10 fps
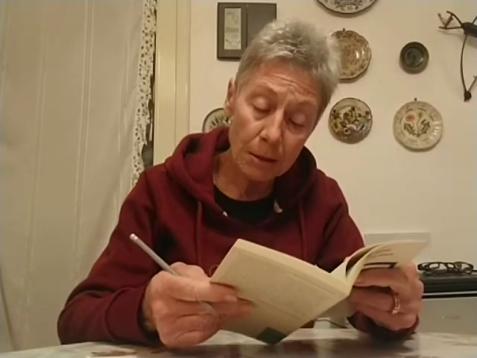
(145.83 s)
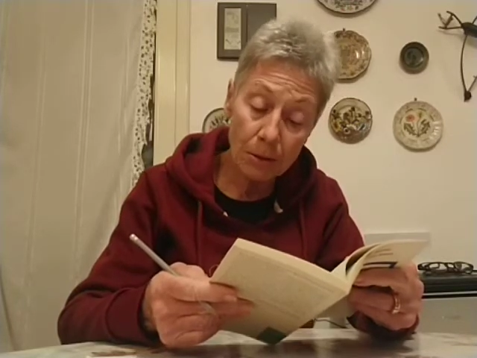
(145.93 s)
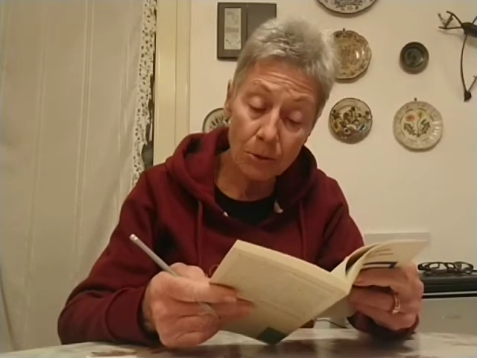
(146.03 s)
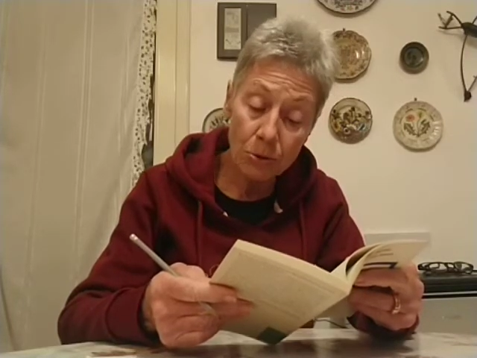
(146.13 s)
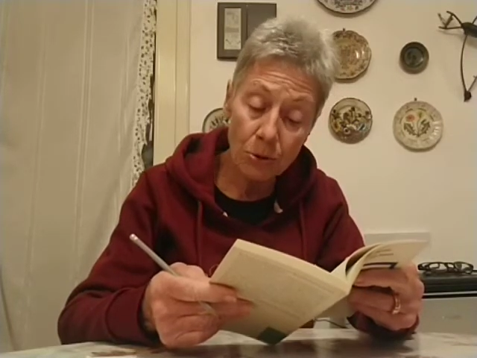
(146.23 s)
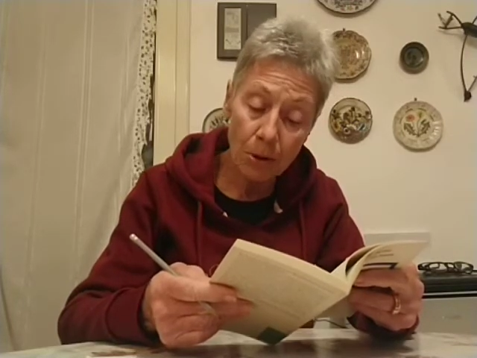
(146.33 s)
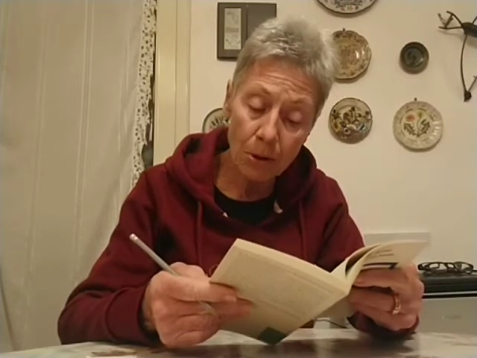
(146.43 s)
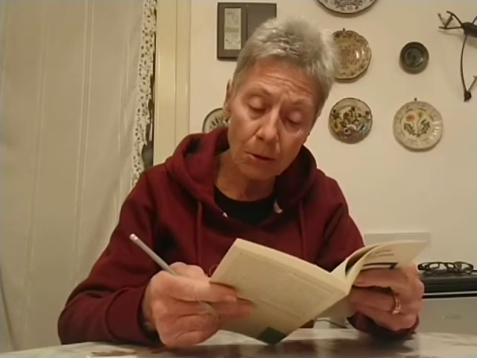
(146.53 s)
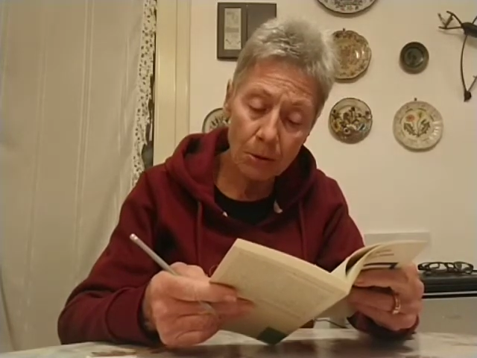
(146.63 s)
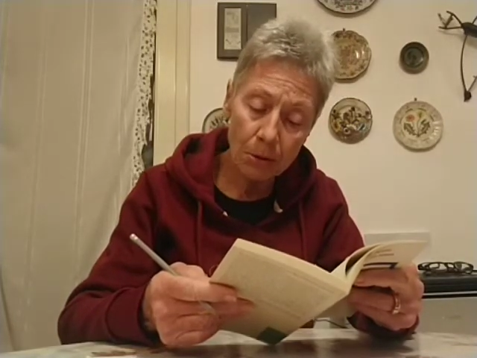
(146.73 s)
Non
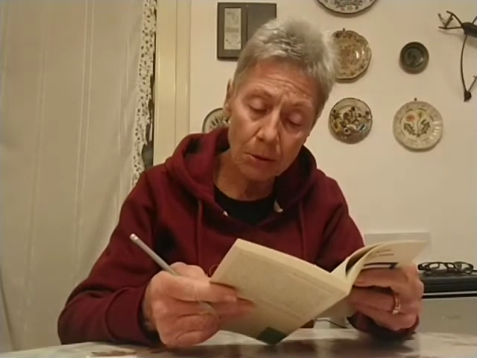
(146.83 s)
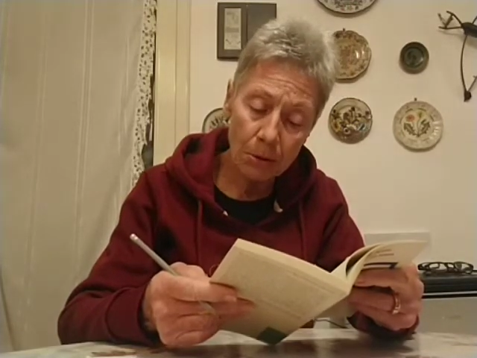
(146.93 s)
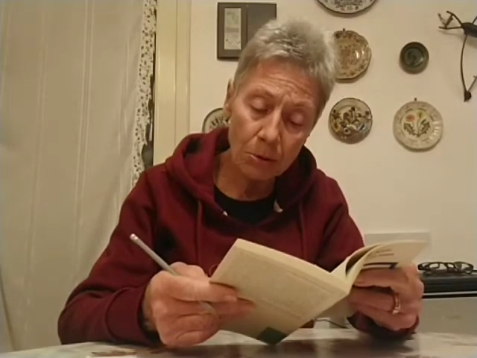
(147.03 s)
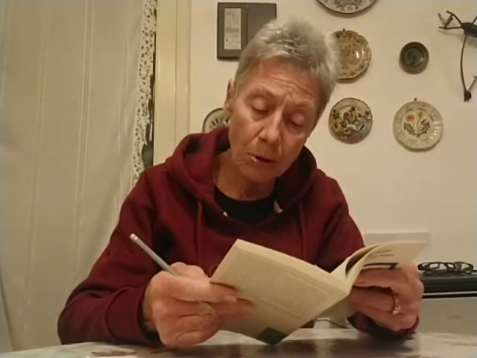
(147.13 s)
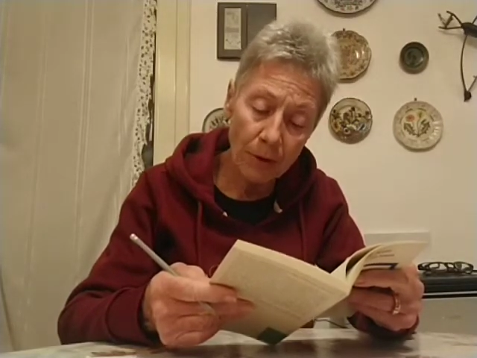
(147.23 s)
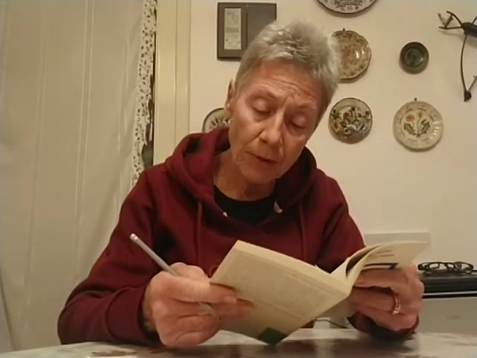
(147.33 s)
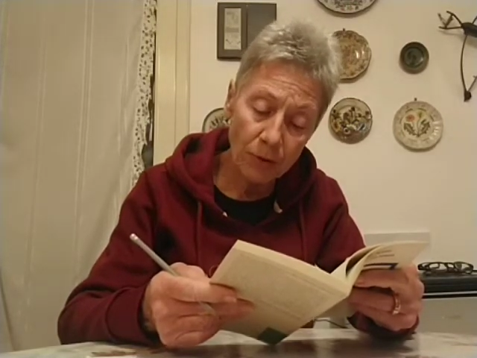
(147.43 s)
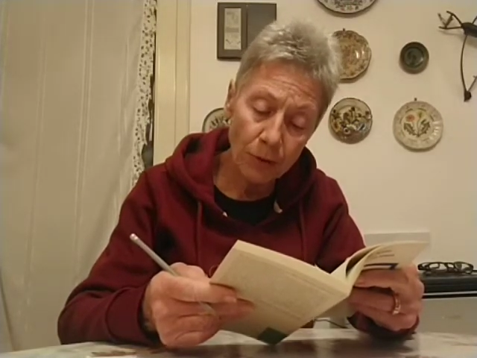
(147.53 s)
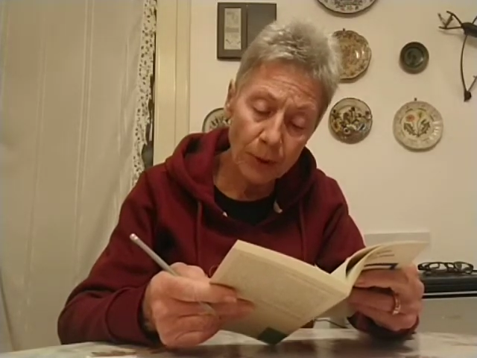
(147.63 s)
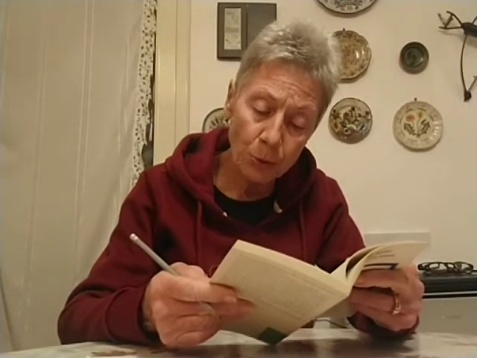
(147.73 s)
so, non
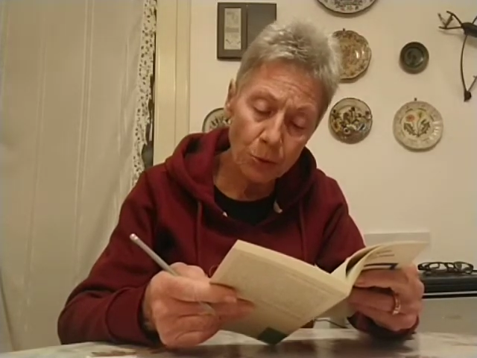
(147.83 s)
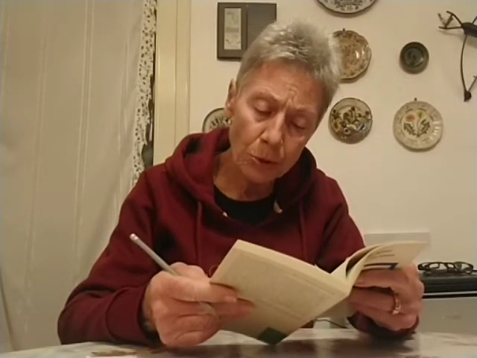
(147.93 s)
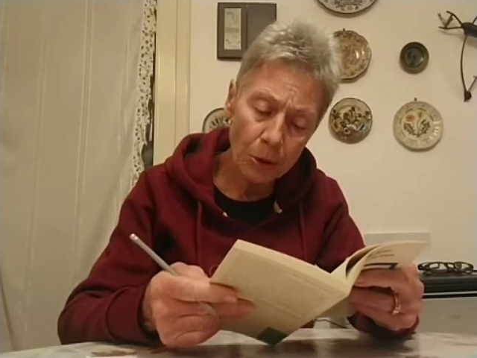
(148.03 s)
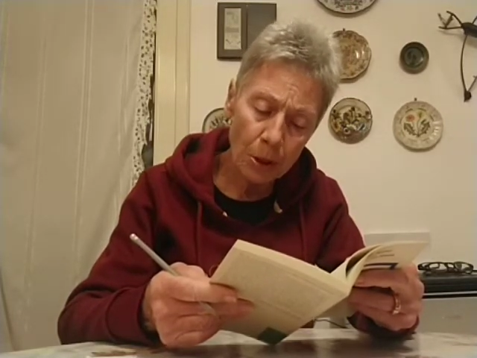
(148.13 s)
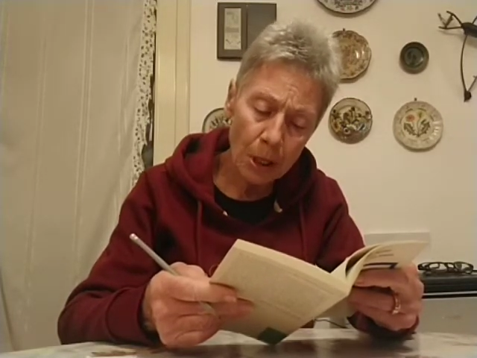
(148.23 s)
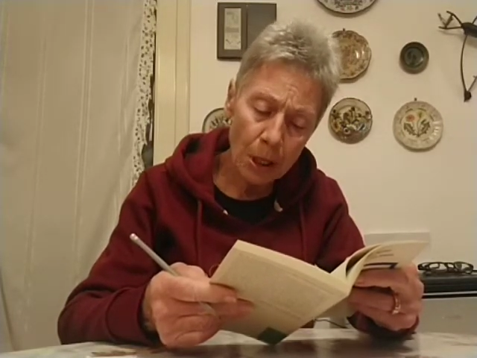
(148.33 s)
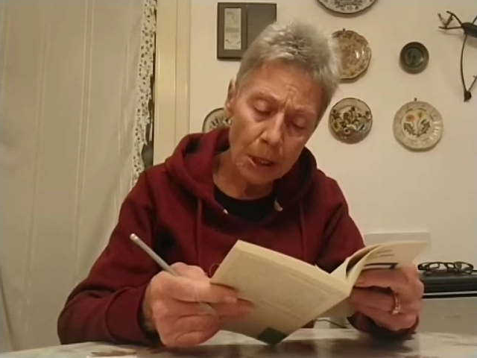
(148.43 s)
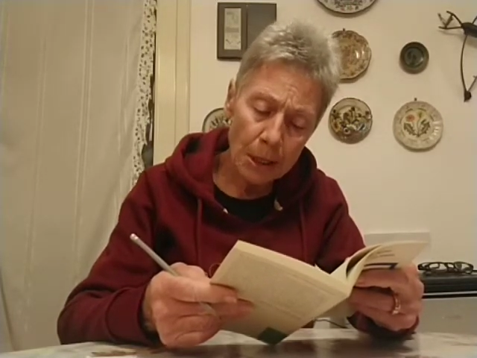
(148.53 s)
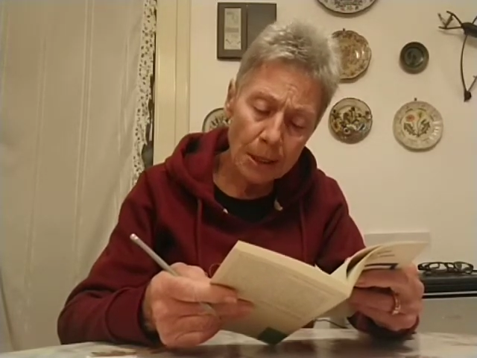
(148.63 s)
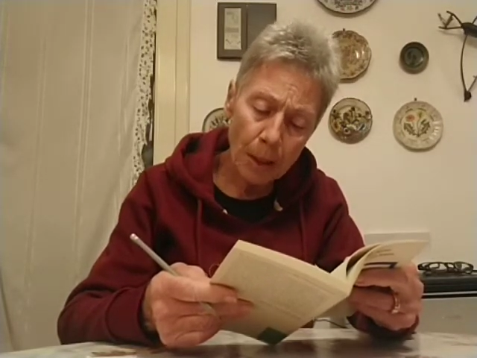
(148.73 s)
l'avevo veduto.
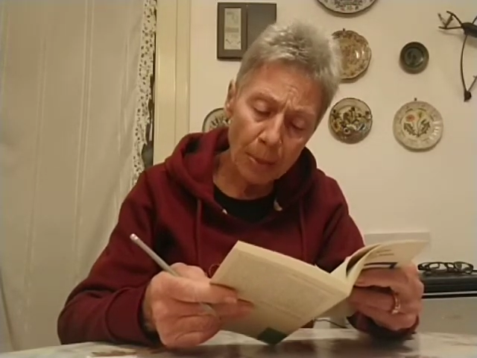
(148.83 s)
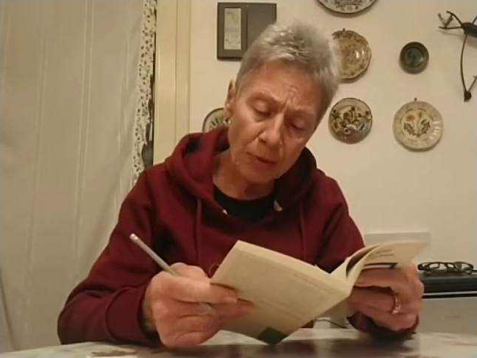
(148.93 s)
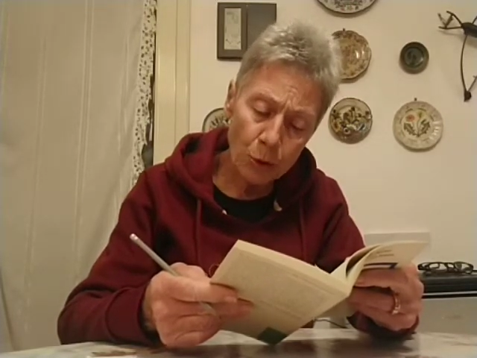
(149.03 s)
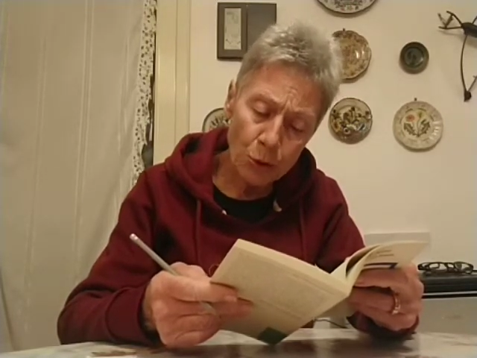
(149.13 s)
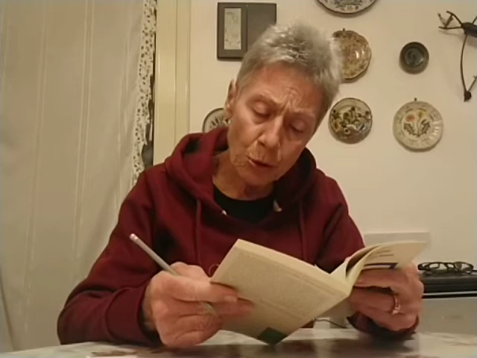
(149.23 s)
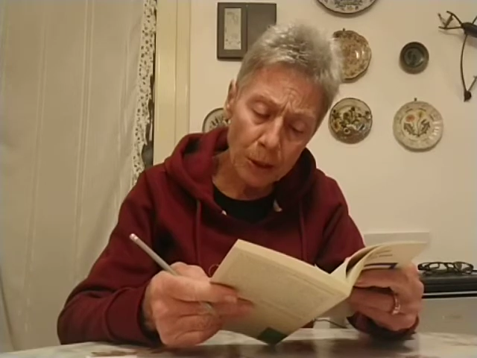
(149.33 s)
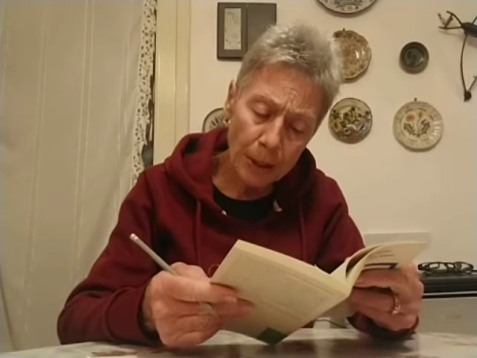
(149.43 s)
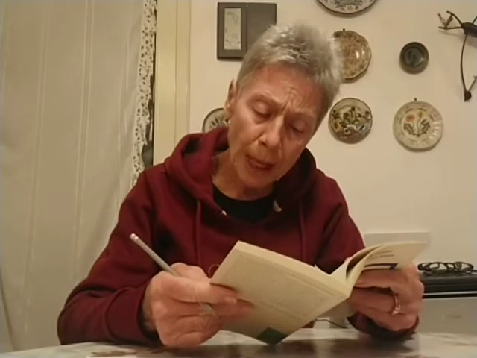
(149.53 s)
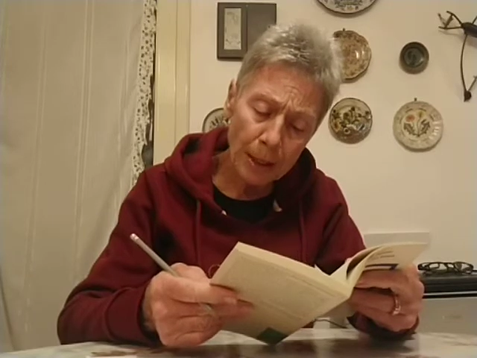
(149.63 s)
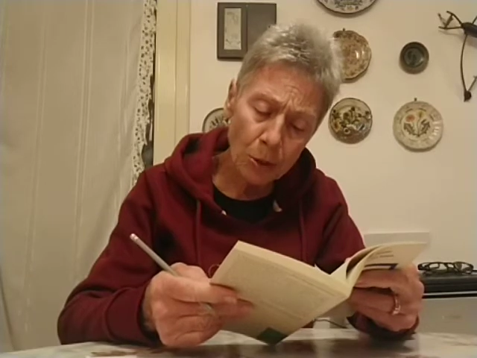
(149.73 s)
Sapevo
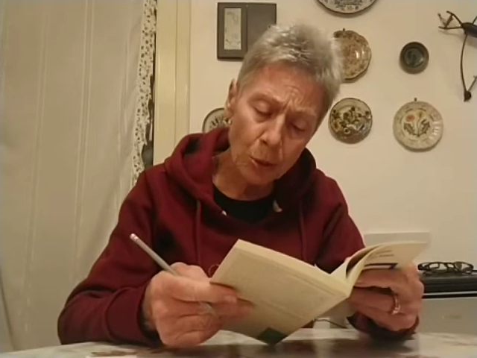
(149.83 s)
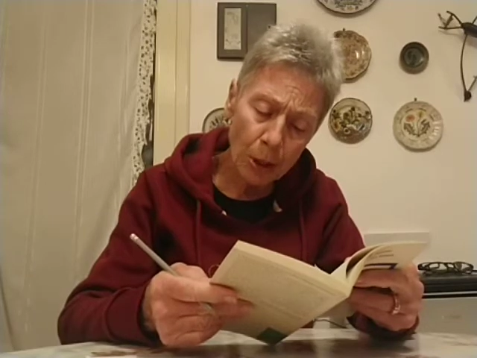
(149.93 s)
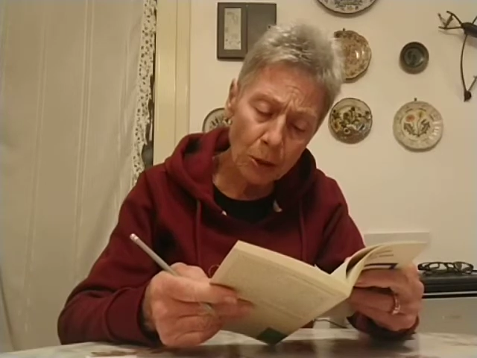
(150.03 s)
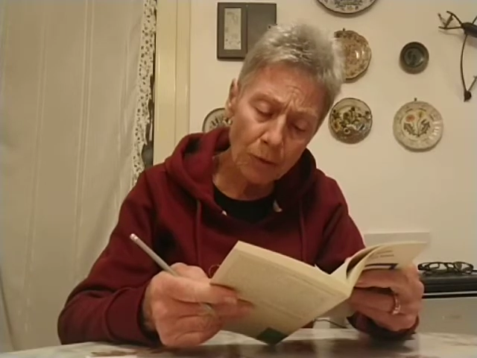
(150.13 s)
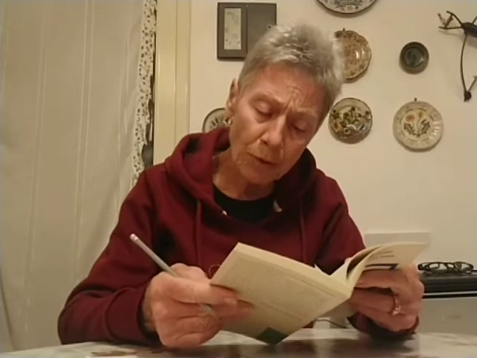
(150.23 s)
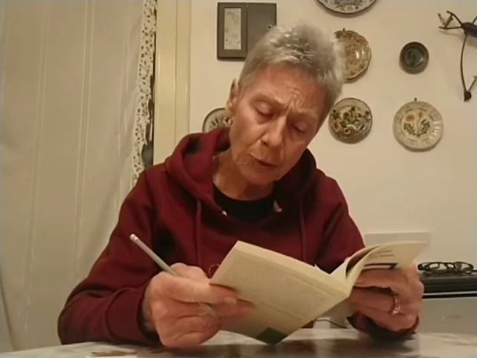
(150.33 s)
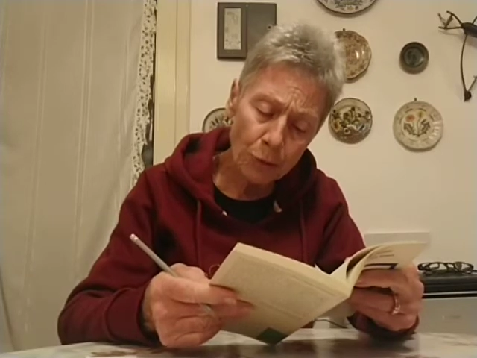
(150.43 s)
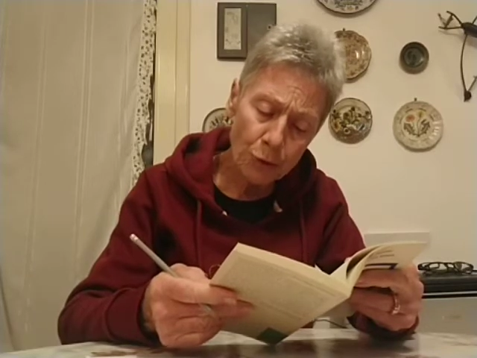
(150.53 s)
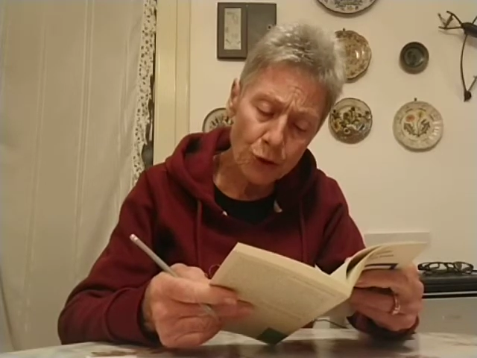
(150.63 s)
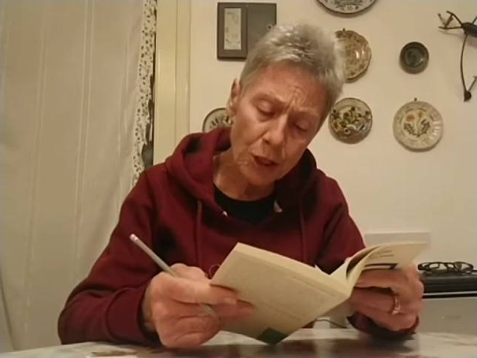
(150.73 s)
soltanto che dovevo
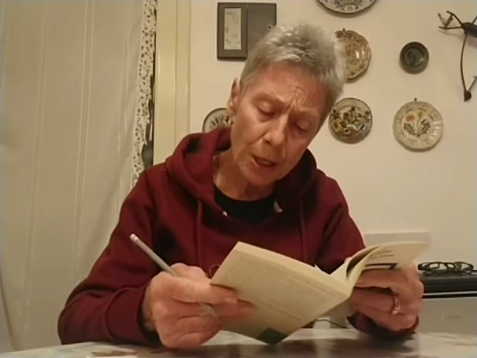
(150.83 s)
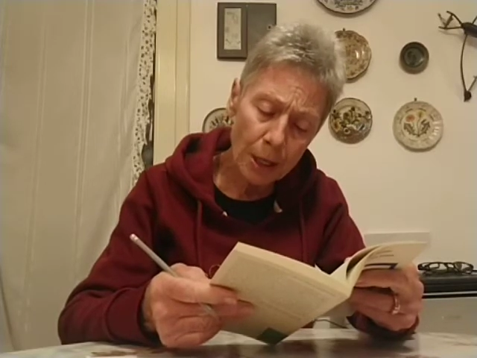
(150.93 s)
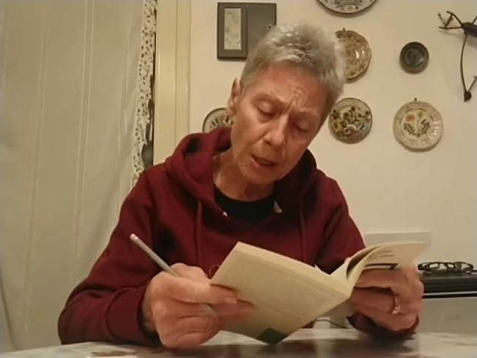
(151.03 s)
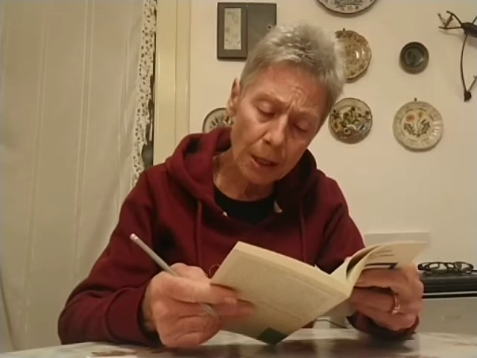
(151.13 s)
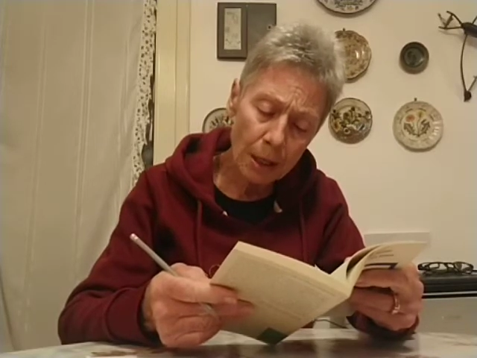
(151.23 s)
fuggire.